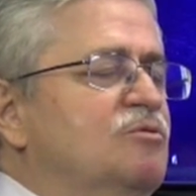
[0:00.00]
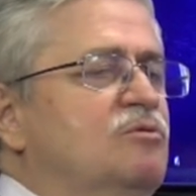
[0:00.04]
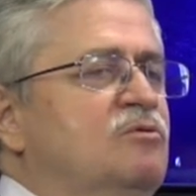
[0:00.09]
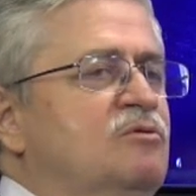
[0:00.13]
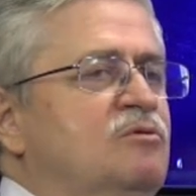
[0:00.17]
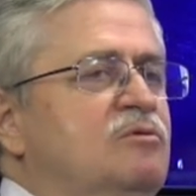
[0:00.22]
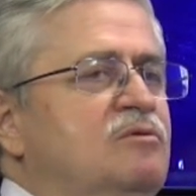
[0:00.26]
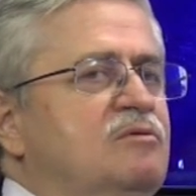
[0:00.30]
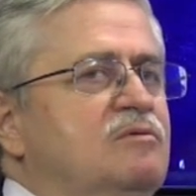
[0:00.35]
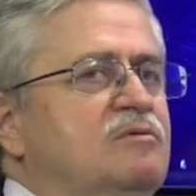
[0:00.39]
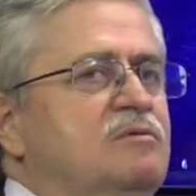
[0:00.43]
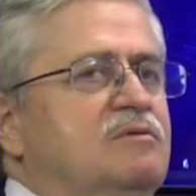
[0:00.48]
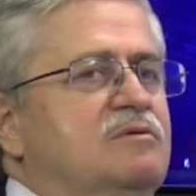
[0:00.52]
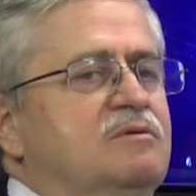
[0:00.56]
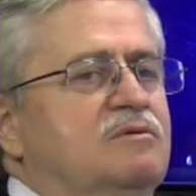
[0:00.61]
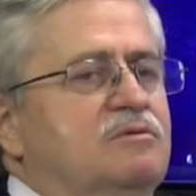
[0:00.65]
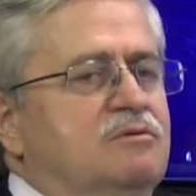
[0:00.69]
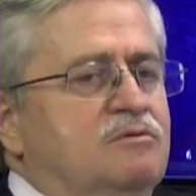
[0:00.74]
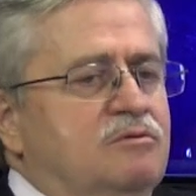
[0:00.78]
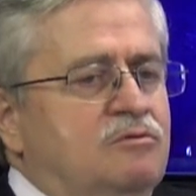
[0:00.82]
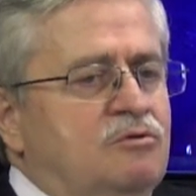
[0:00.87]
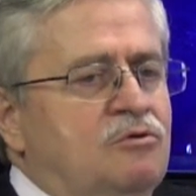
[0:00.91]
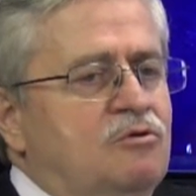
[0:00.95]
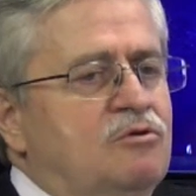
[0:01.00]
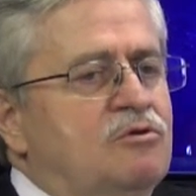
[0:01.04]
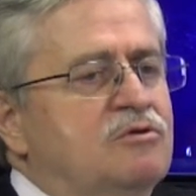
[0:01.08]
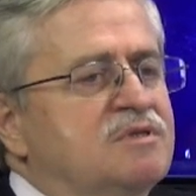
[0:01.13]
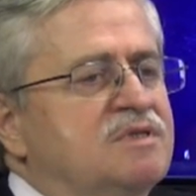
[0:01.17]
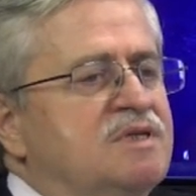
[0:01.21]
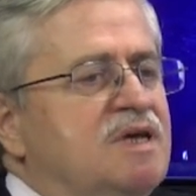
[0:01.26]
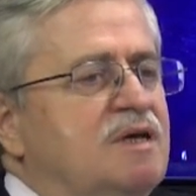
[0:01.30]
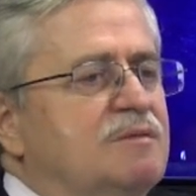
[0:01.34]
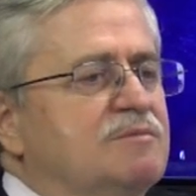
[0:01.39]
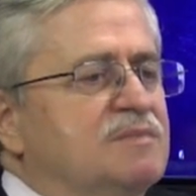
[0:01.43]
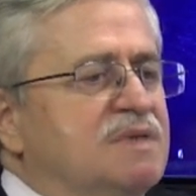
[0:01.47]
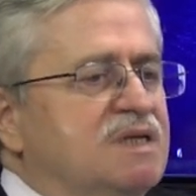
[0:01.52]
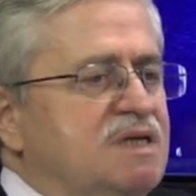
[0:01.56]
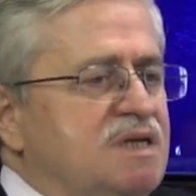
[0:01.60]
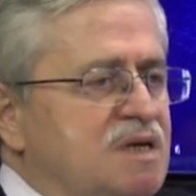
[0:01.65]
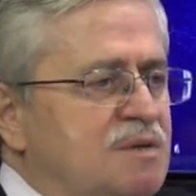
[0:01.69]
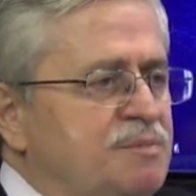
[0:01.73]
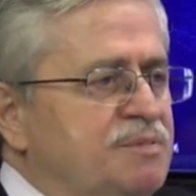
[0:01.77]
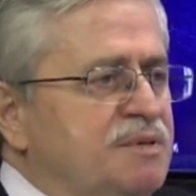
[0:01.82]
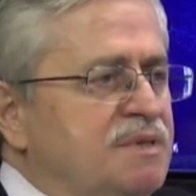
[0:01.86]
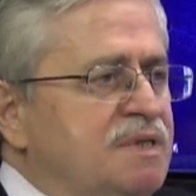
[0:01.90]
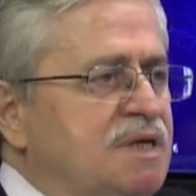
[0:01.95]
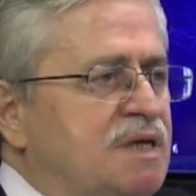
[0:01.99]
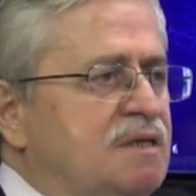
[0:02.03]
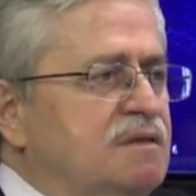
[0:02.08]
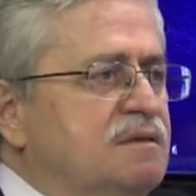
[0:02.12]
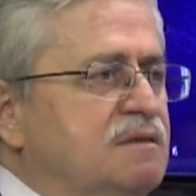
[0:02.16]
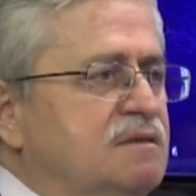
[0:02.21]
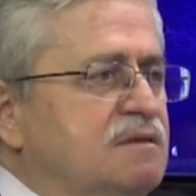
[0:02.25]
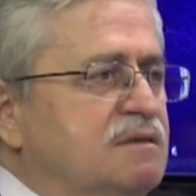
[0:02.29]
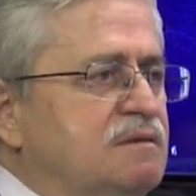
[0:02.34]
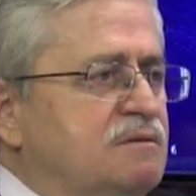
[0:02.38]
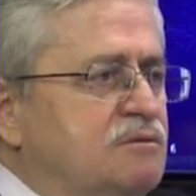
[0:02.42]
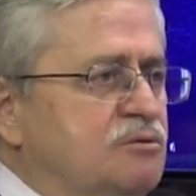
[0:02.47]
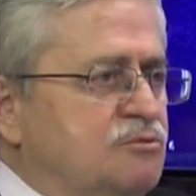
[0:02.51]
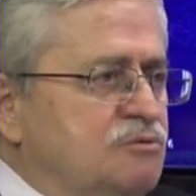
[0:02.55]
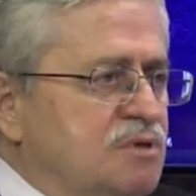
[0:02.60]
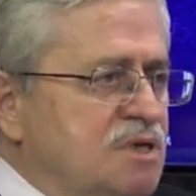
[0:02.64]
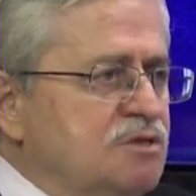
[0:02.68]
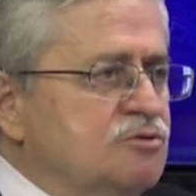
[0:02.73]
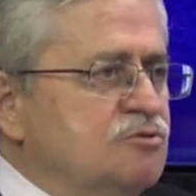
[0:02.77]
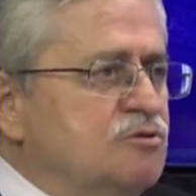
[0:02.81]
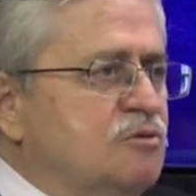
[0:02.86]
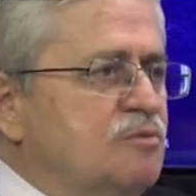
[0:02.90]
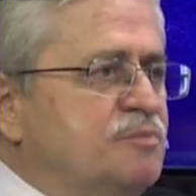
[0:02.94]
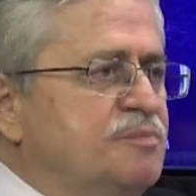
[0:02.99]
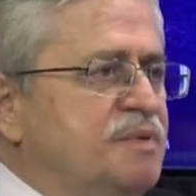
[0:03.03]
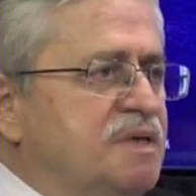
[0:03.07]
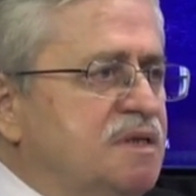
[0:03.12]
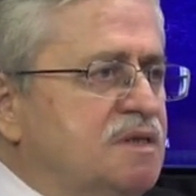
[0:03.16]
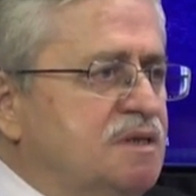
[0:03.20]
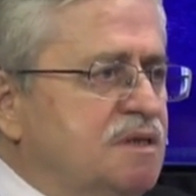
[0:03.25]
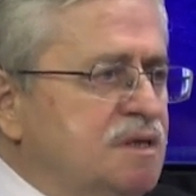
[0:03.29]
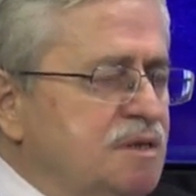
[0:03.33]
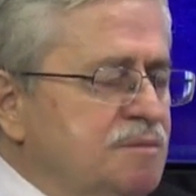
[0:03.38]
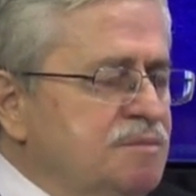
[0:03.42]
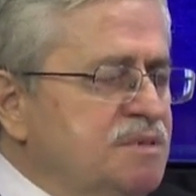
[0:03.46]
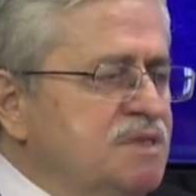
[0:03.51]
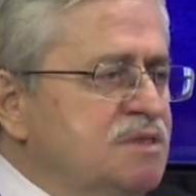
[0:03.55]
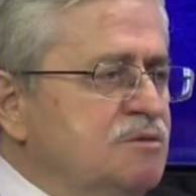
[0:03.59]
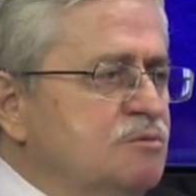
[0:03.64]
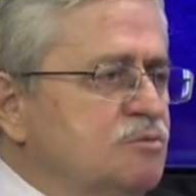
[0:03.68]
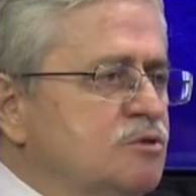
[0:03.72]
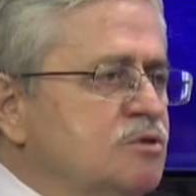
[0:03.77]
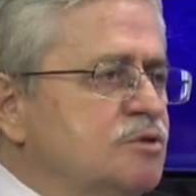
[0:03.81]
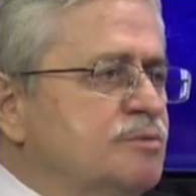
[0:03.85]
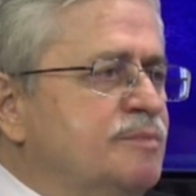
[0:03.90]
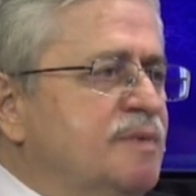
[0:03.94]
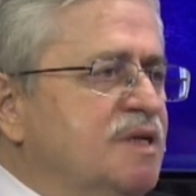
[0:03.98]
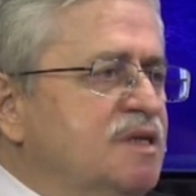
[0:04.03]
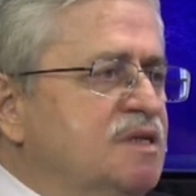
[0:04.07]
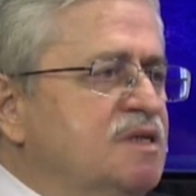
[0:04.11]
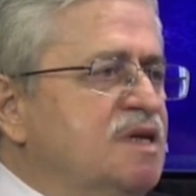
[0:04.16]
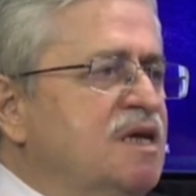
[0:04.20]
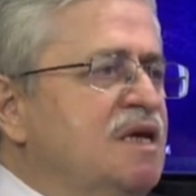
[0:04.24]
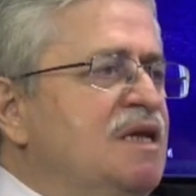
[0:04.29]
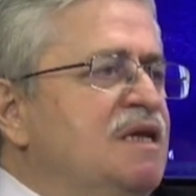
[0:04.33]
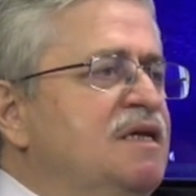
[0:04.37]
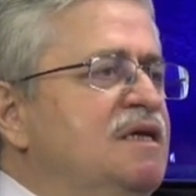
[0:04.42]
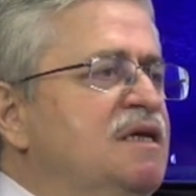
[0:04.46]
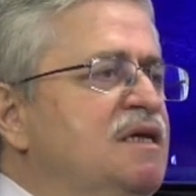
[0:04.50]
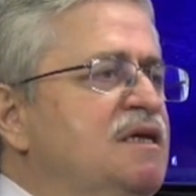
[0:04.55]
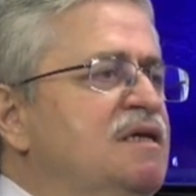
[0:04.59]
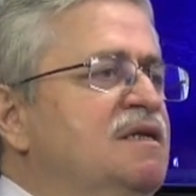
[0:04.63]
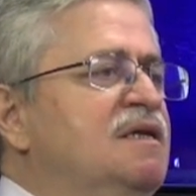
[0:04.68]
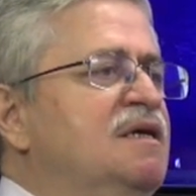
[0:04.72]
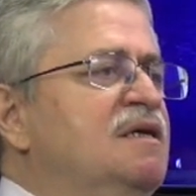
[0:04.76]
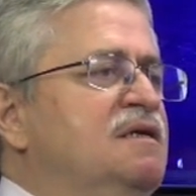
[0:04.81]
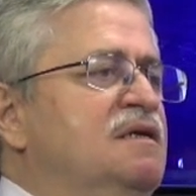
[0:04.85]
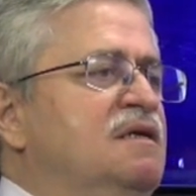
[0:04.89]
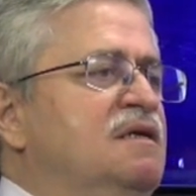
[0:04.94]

o o ortamda yapılan konak sohbetleri bizim Osmanlı geleneğinden